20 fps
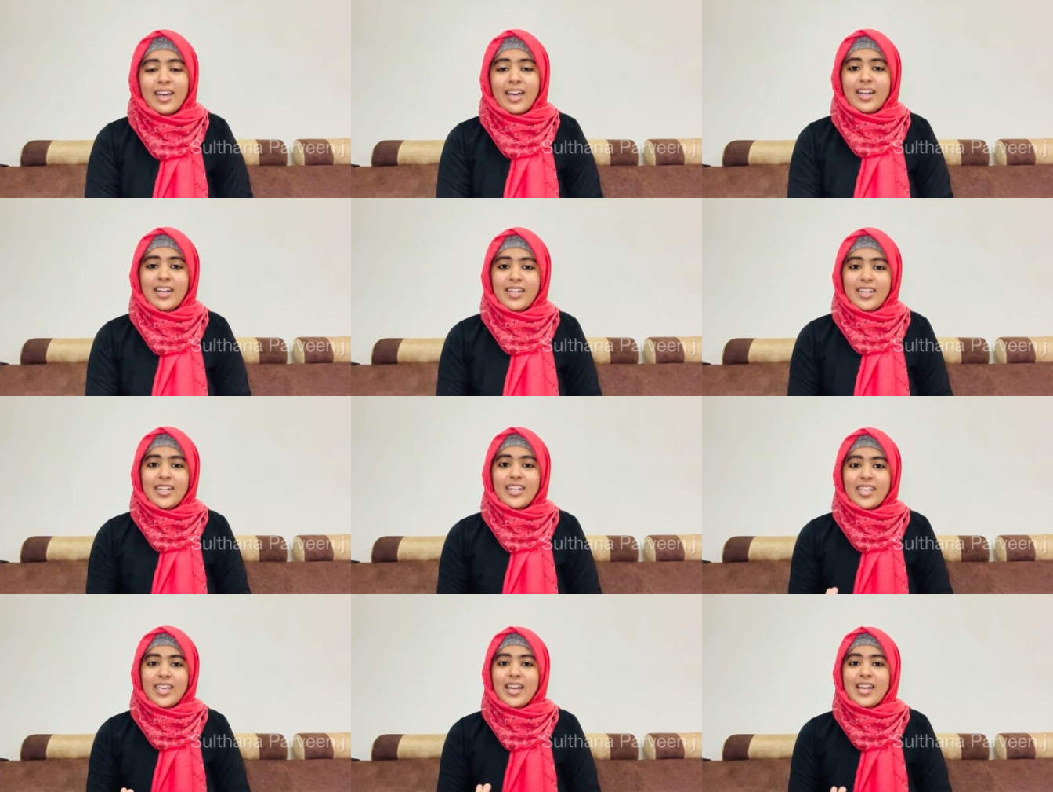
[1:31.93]
ஆனால்
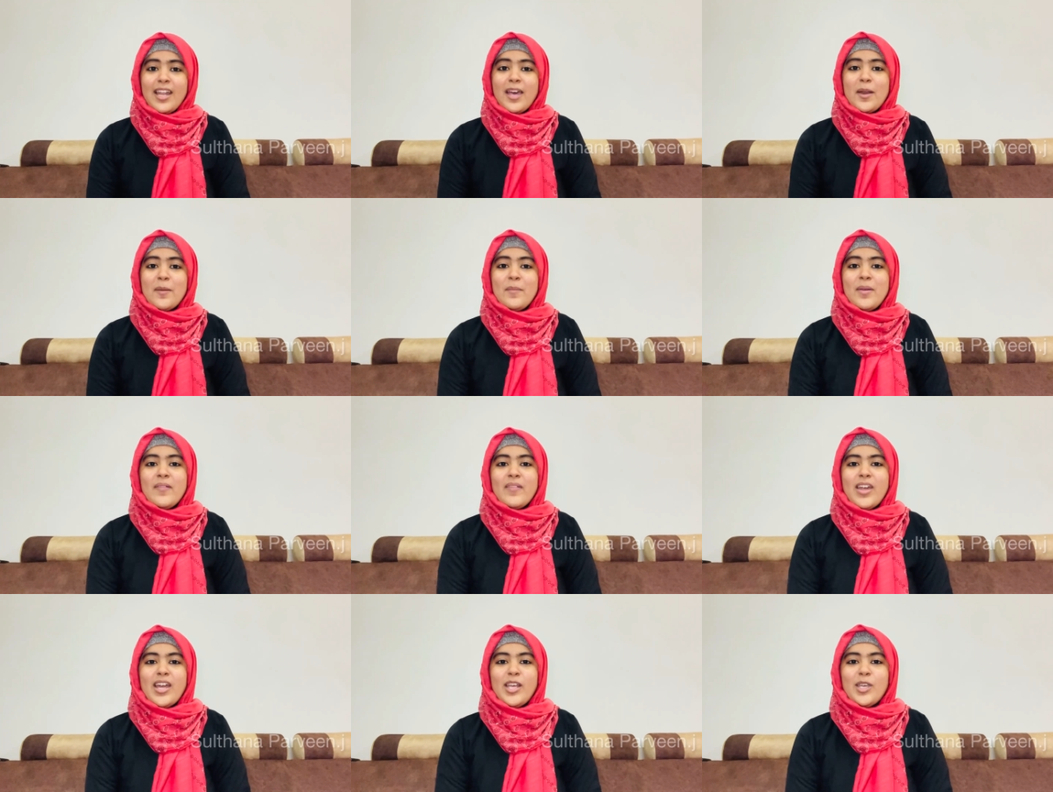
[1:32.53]
இன்னைக்கு
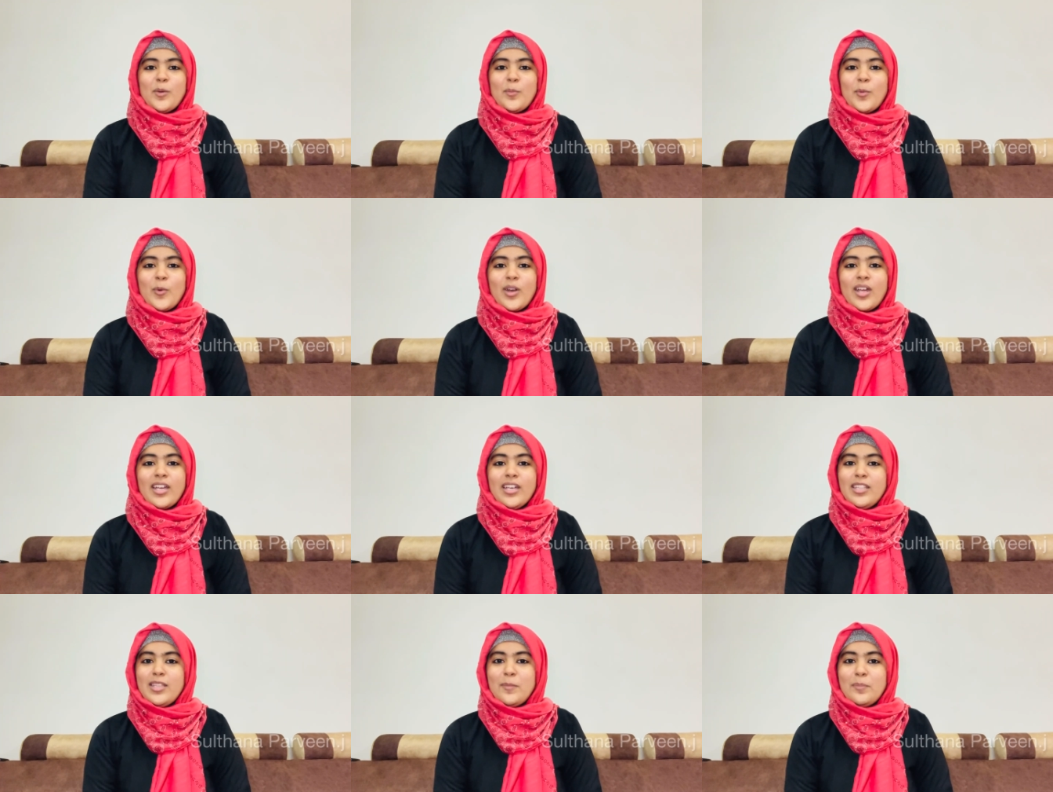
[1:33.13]
எல்லாருமே வேலைக்கு
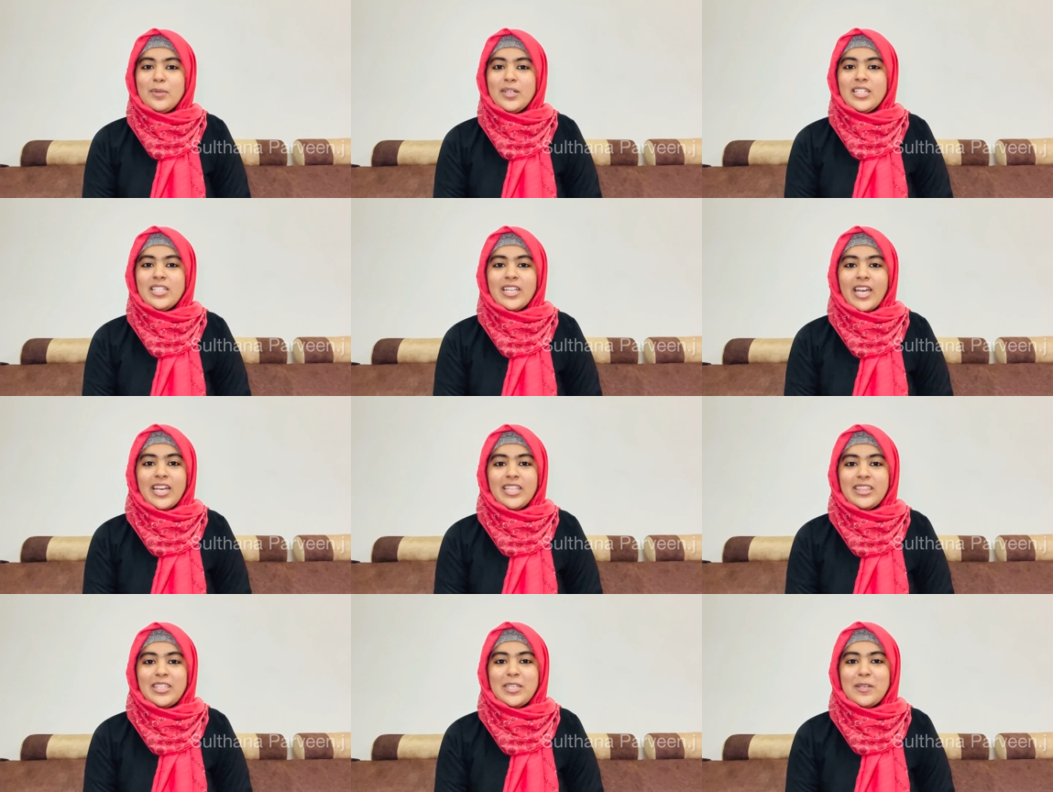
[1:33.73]
போகிறாங்க இது எப்படி
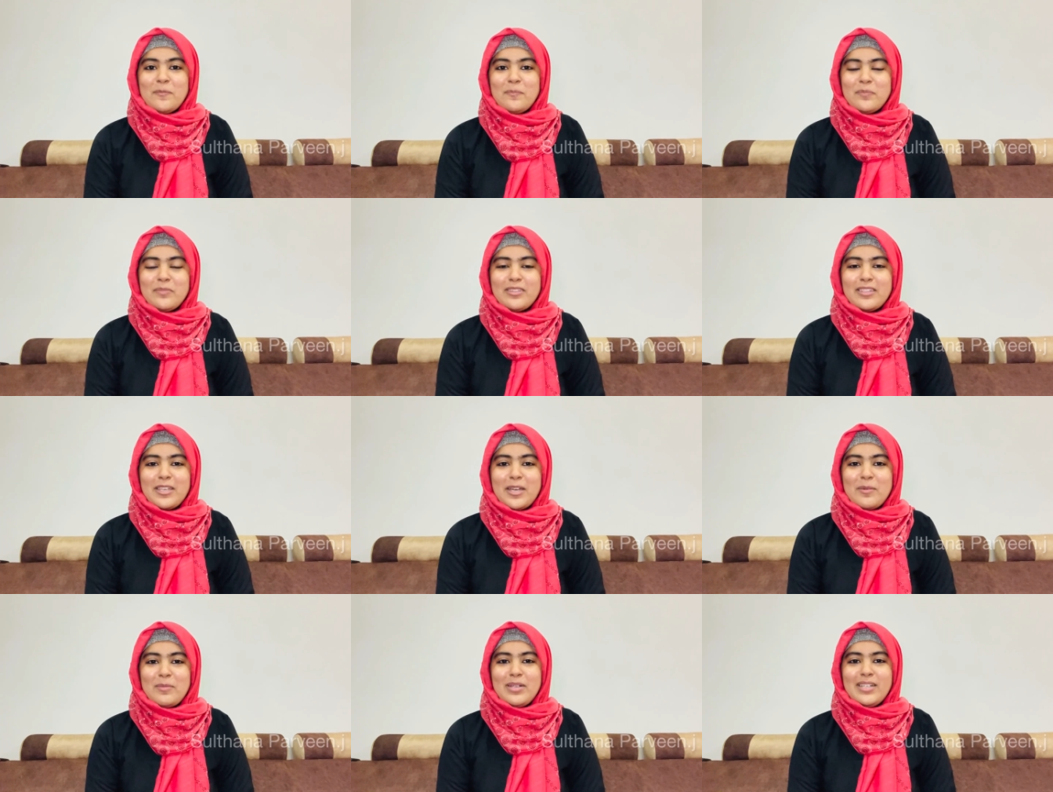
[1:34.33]
சாத்தியம்
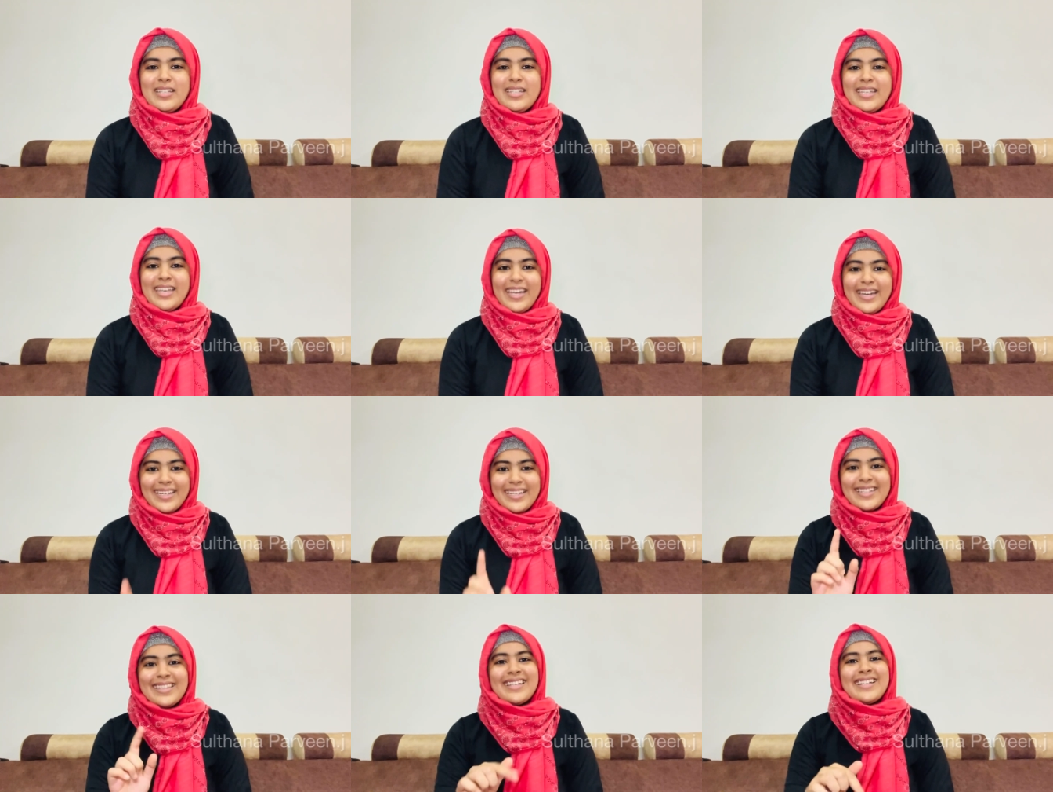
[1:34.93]
அப்படின்னு
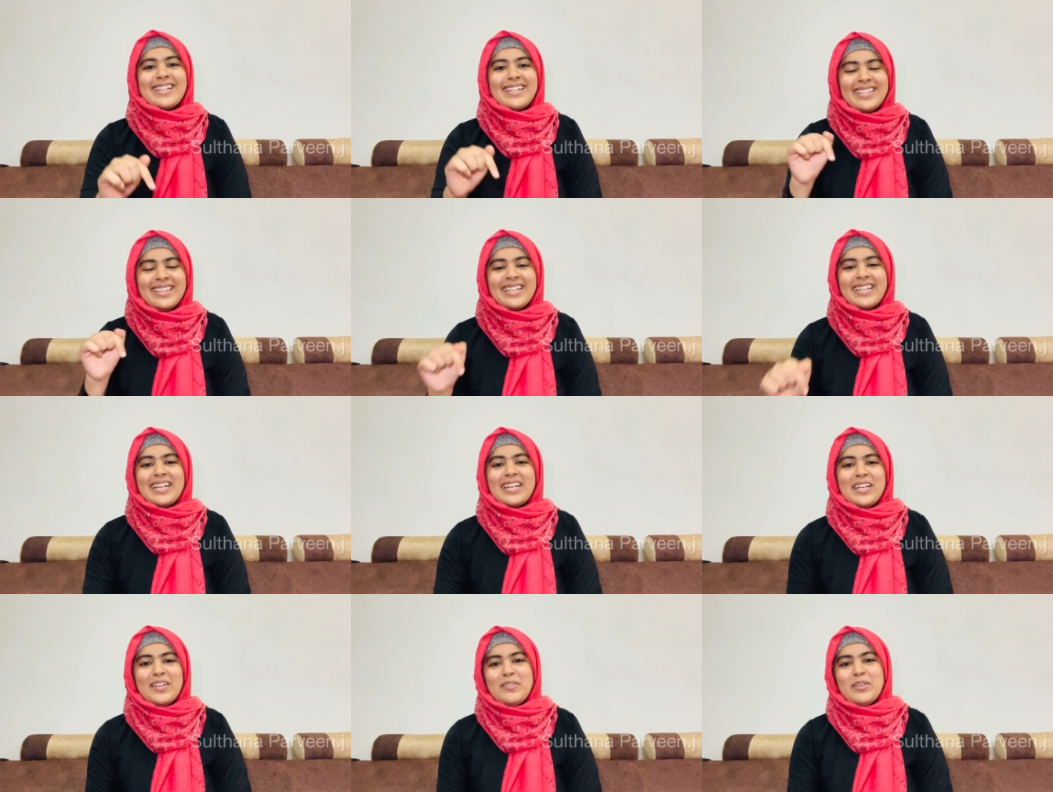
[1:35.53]
கேட்டதற்கு அந்த
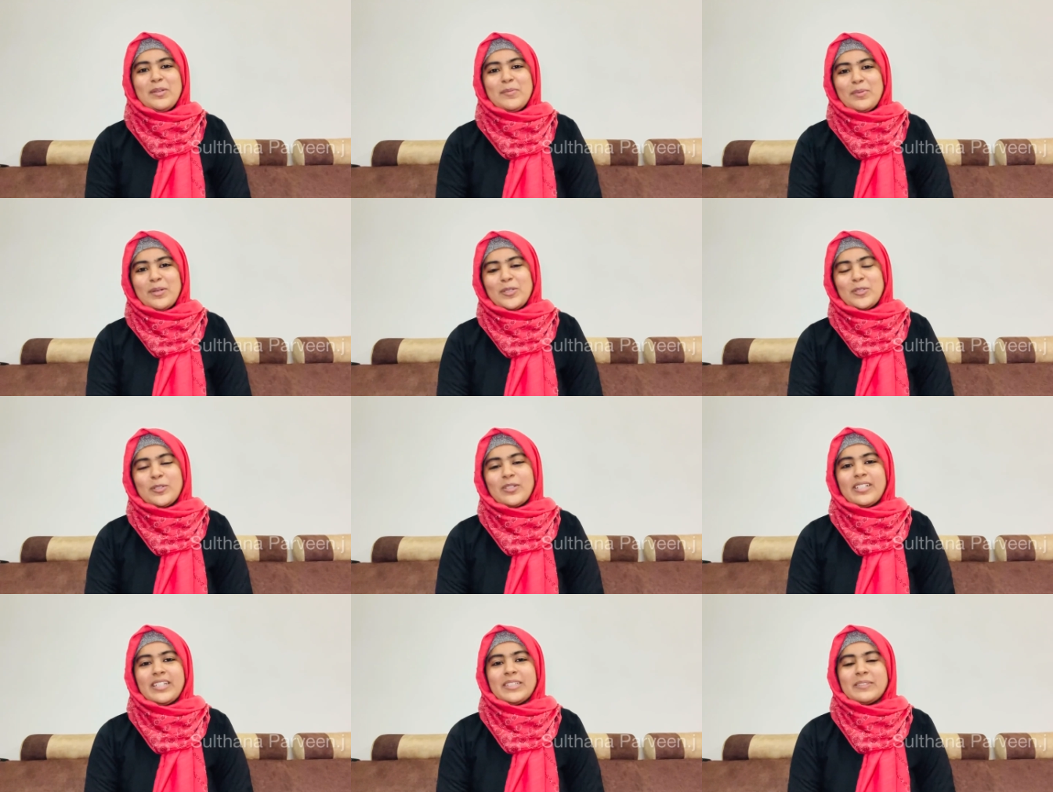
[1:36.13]
கணவர் இப்படி
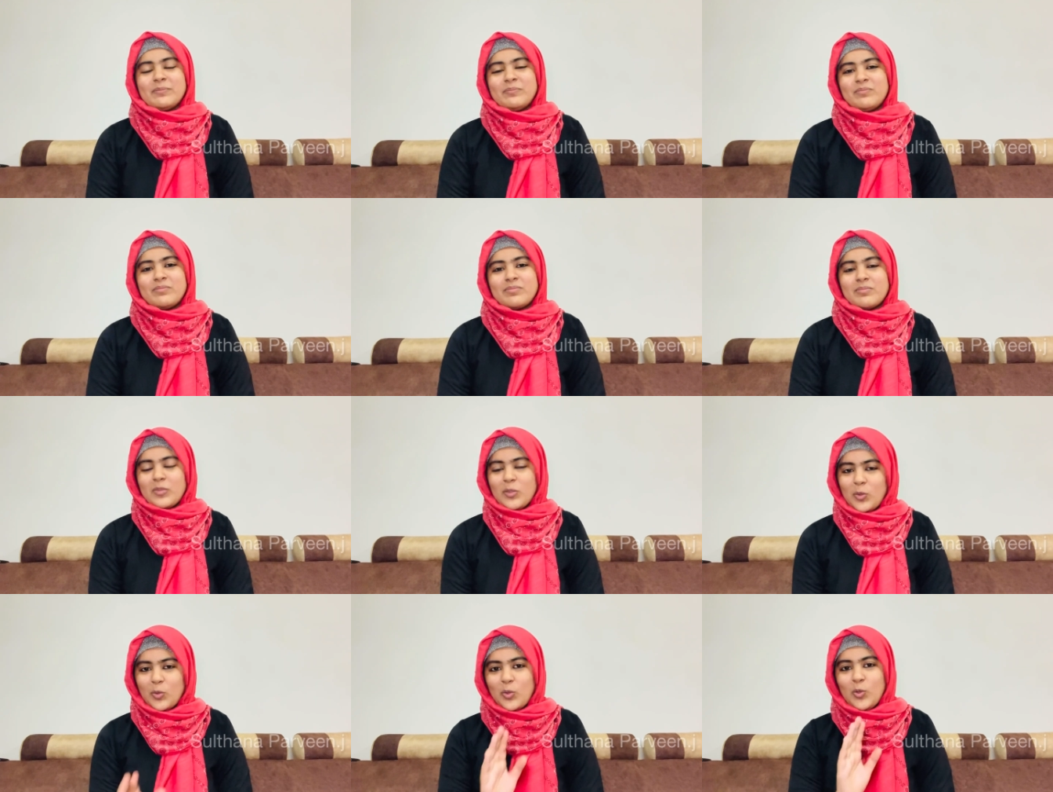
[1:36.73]
சொல்கிறார்
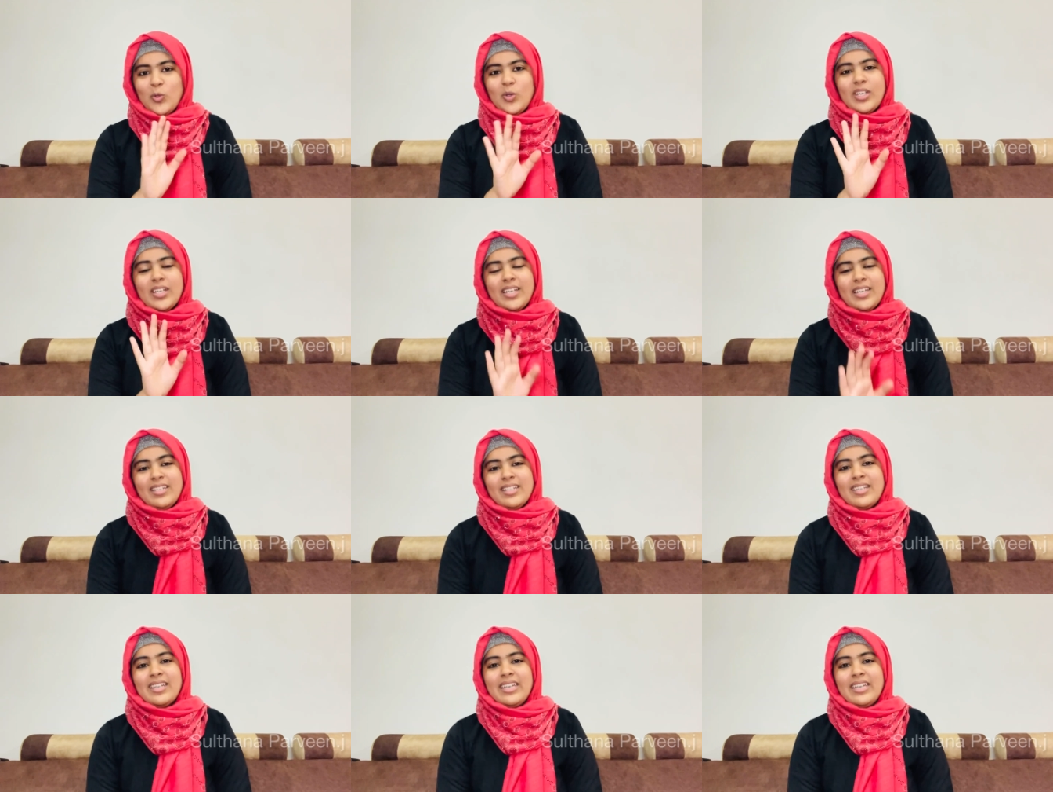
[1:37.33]
ஒன்றும் இல்லை